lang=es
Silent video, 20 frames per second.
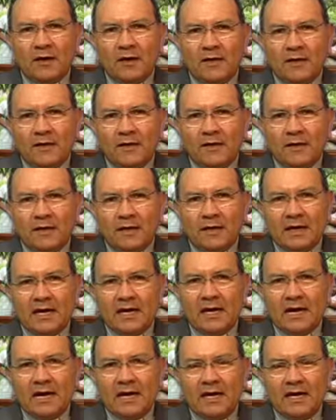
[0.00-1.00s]
eh,
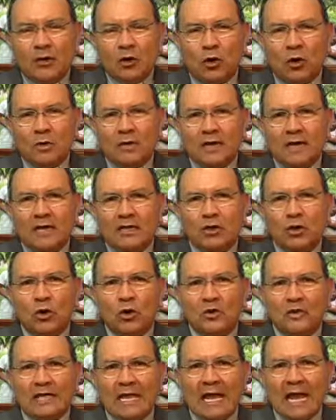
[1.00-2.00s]
era
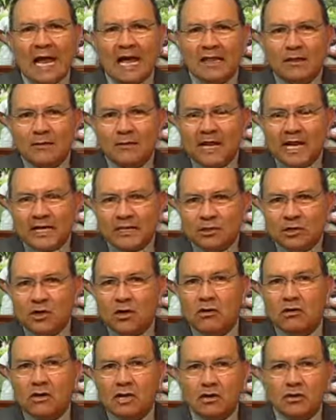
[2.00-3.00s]
objeto de la
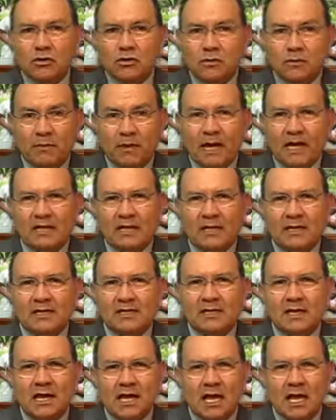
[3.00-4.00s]
admiración de sus
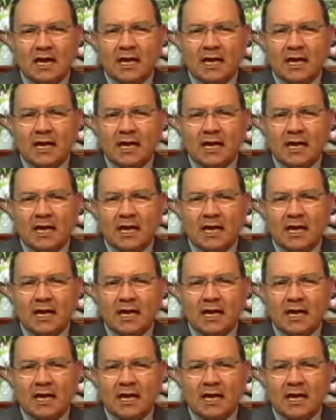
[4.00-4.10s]
padres,